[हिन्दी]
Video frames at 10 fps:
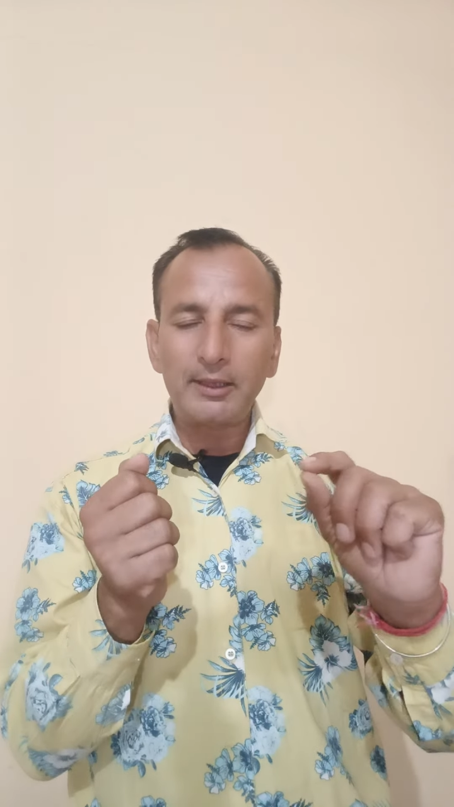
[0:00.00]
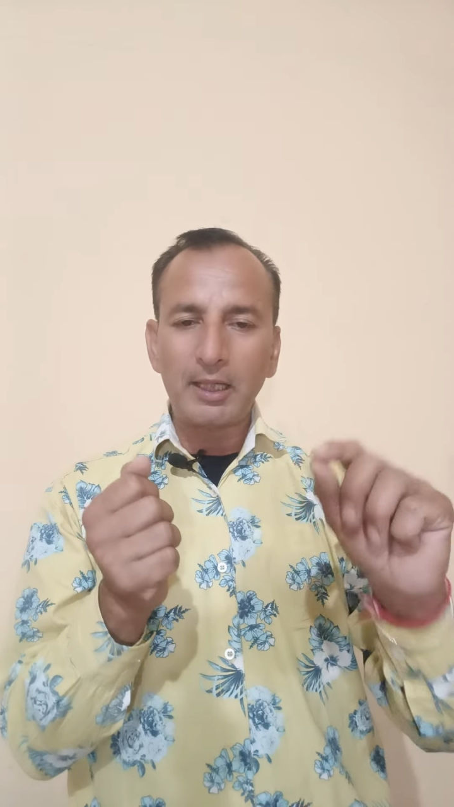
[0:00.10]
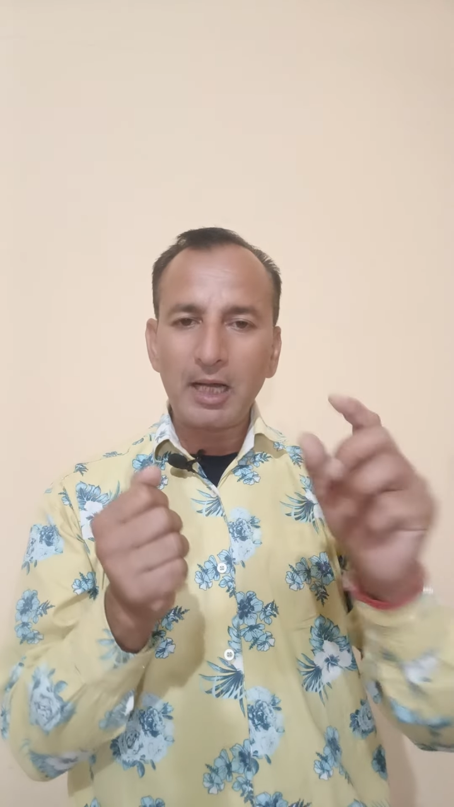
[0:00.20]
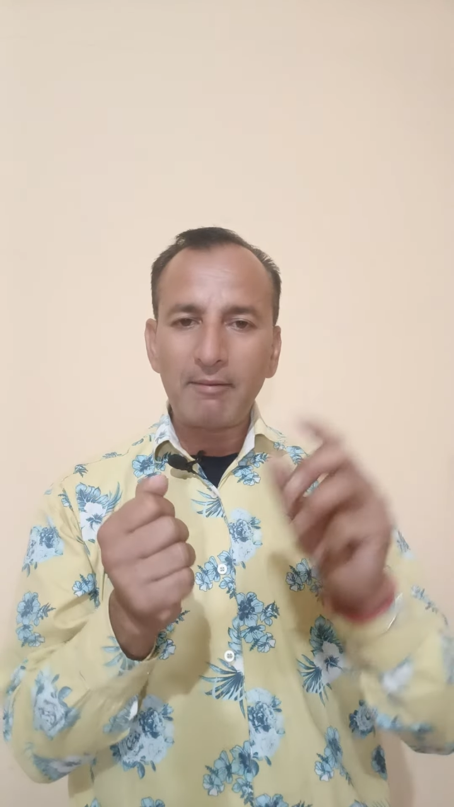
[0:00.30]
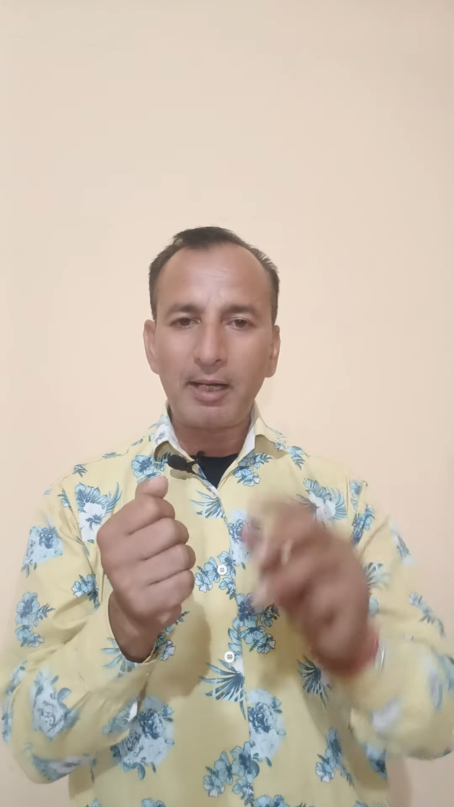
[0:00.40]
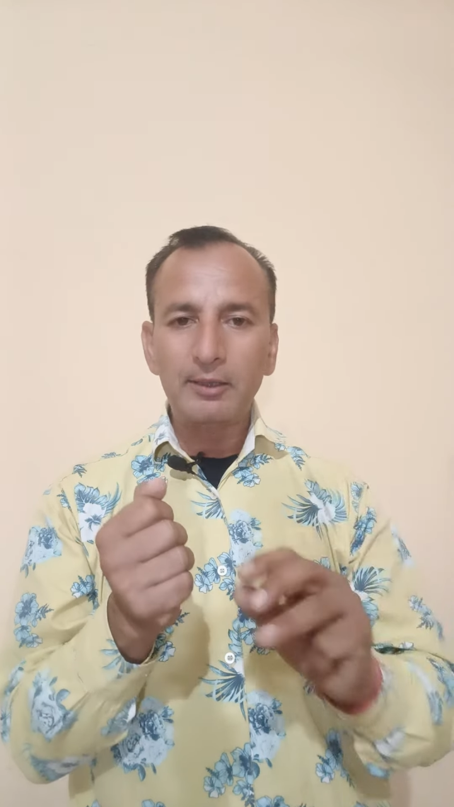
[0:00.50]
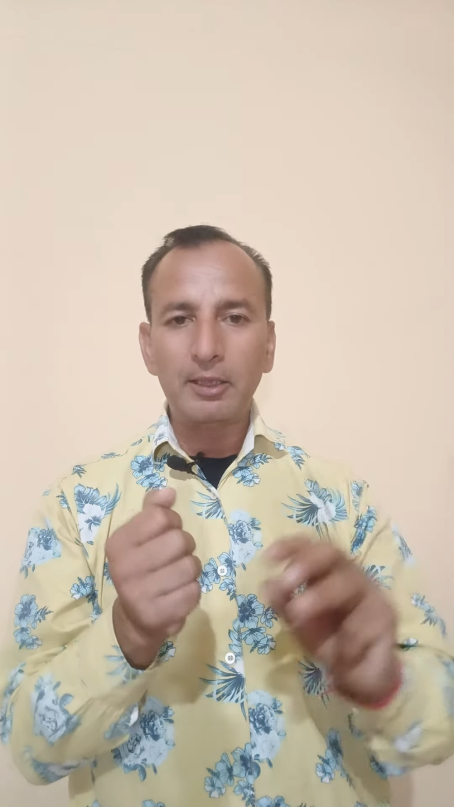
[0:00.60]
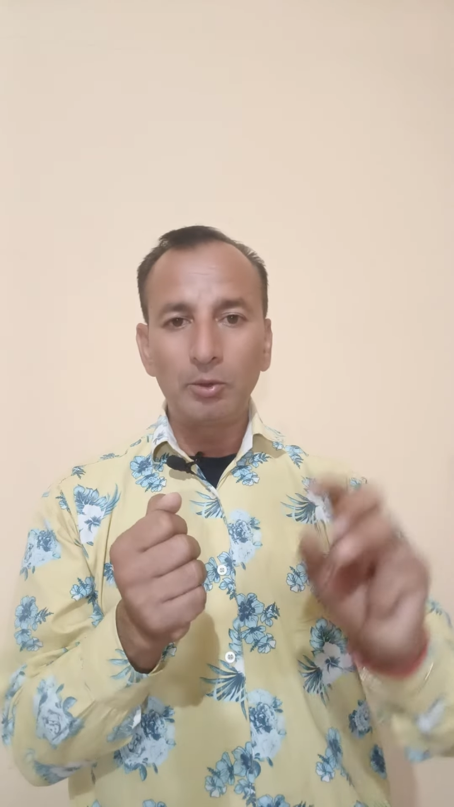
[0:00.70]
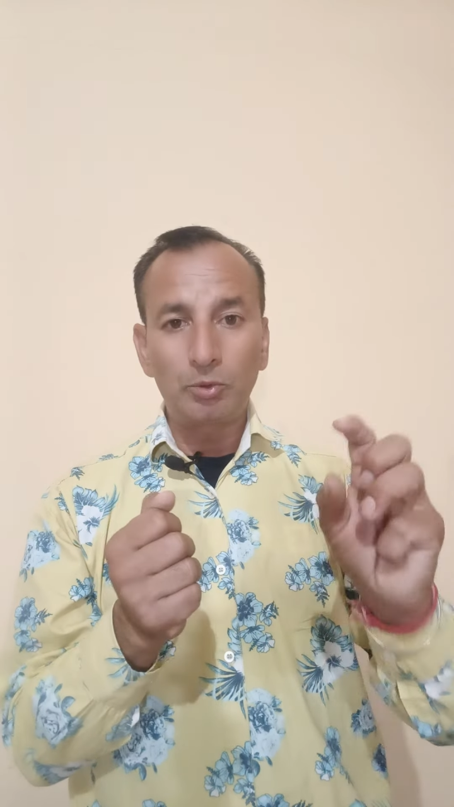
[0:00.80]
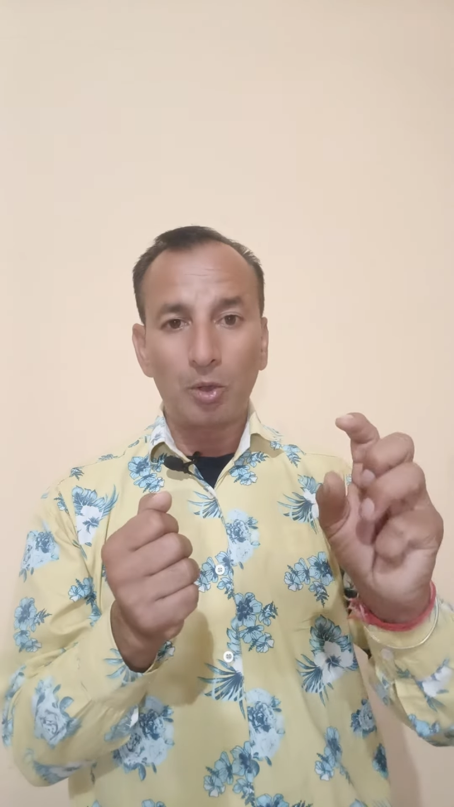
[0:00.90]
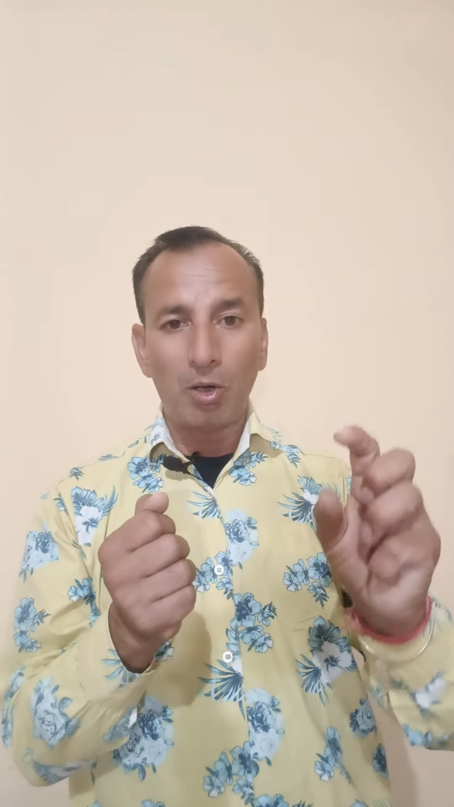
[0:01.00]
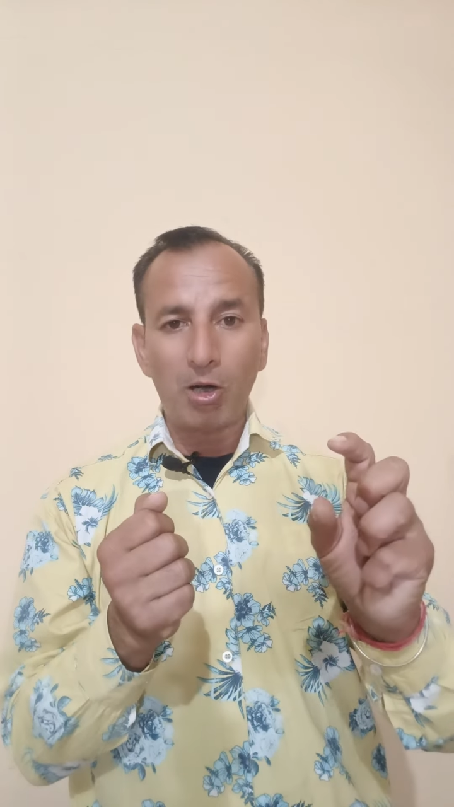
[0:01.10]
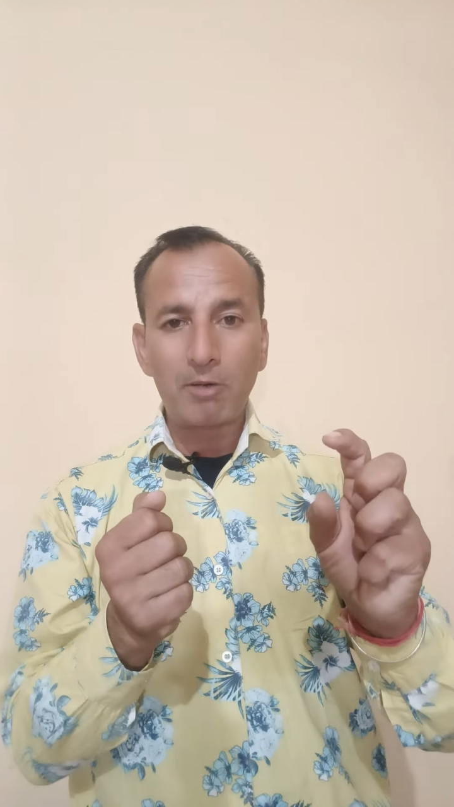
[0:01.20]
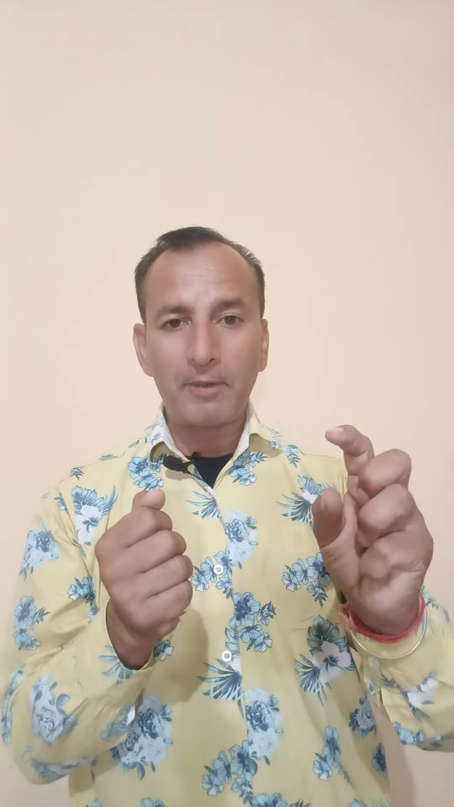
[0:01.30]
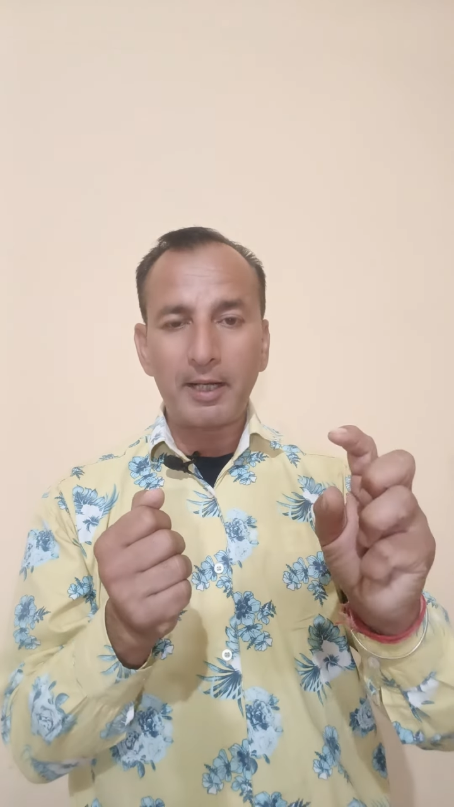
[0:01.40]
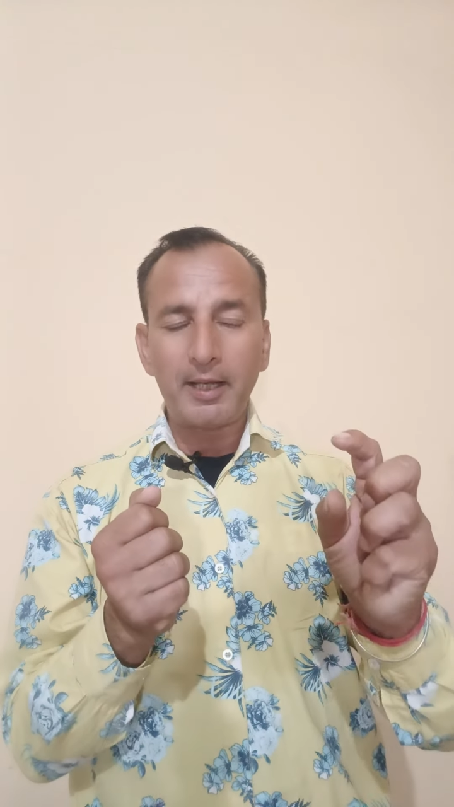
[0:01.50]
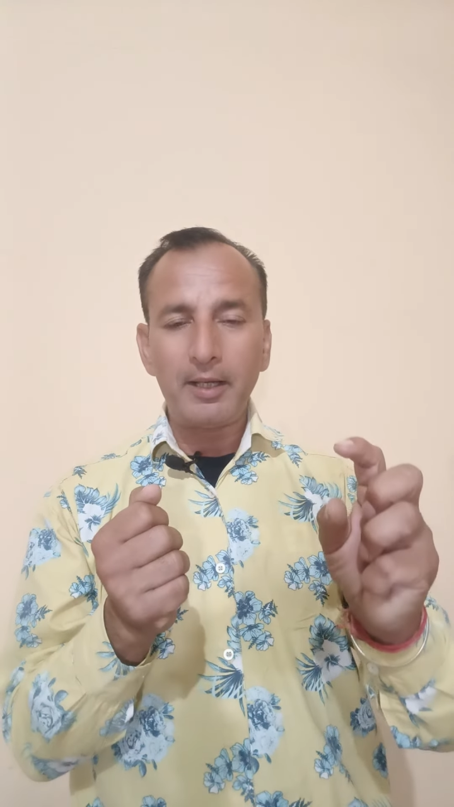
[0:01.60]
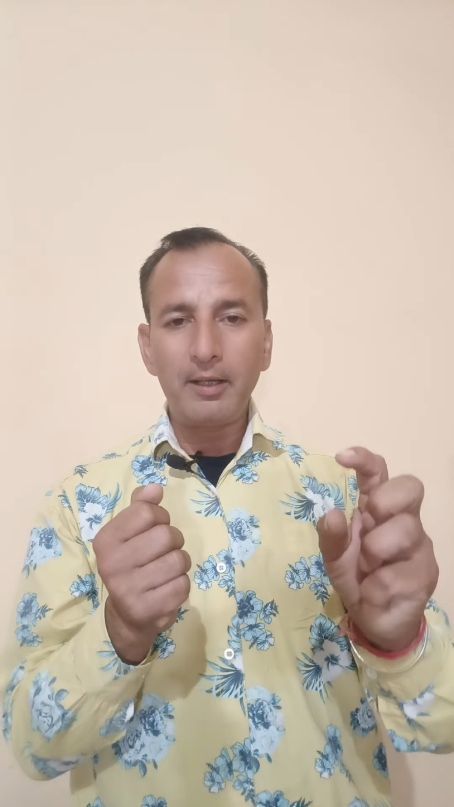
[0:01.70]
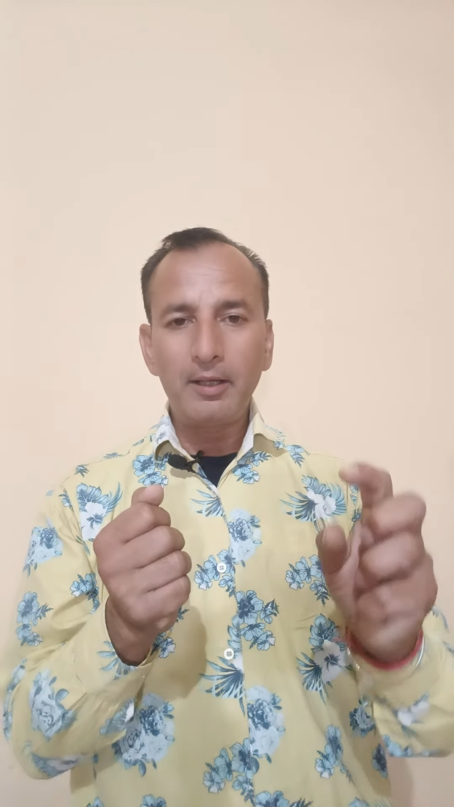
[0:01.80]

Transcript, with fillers: धन्यवाद करूं तो और बढ़े